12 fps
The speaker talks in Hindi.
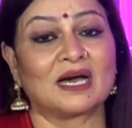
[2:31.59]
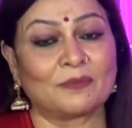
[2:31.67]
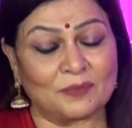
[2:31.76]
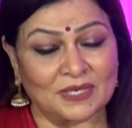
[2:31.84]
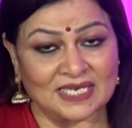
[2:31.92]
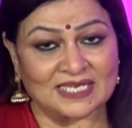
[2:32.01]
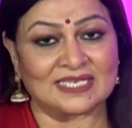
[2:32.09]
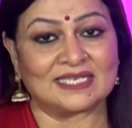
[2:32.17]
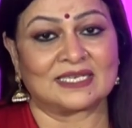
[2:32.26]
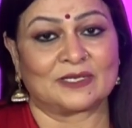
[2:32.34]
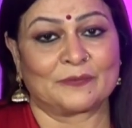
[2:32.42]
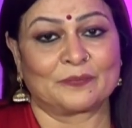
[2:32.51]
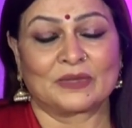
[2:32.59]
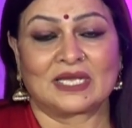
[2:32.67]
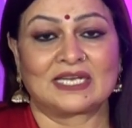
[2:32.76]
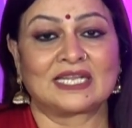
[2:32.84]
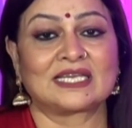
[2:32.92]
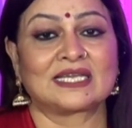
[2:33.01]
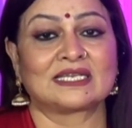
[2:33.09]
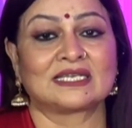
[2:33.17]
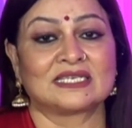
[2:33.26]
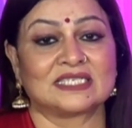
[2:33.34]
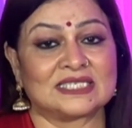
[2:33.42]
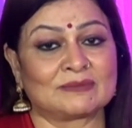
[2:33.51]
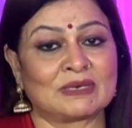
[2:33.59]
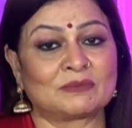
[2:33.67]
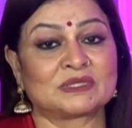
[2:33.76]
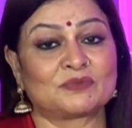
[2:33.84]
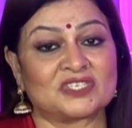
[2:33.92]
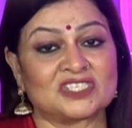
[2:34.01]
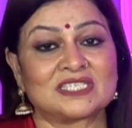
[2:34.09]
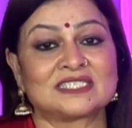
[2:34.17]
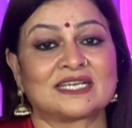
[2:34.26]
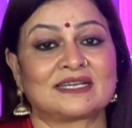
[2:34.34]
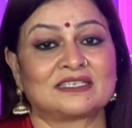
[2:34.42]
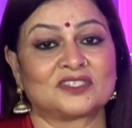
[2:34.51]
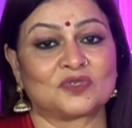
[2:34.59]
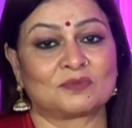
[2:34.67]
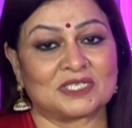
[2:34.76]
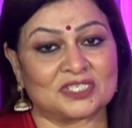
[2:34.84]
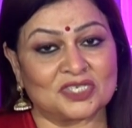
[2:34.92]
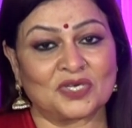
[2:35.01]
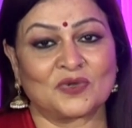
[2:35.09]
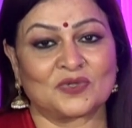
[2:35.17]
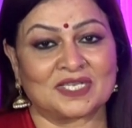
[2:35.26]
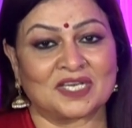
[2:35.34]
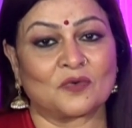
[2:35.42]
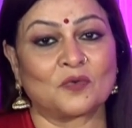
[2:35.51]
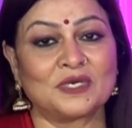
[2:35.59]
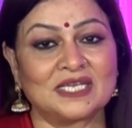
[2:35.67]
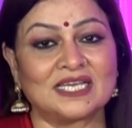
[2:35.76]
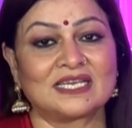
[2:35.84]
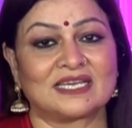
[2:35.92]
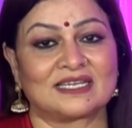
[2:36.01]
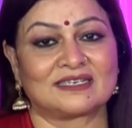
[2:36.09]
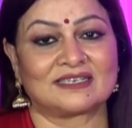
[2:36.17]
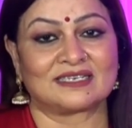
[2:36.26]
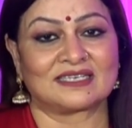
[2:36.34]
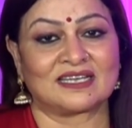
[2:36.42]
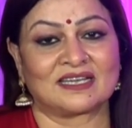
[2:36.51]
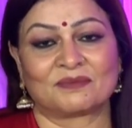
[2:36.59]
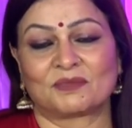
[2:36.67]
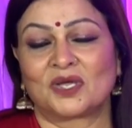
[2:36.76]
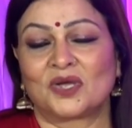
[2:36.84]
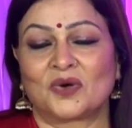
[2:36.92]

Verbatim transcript: अपने लिए लेकिन जब हम स्पेशल चाइल्ड जो बच्चे होते हैं उनकी केयर करके हम